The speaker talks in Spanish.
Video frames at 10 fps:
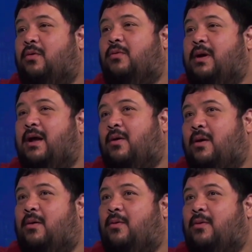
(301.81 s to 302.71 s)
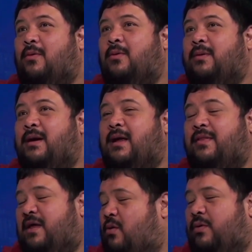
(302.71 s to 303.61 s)
una,
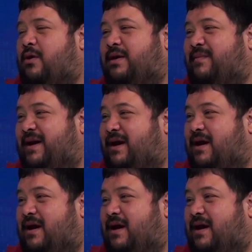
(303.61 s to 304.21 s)
de alguna otra manera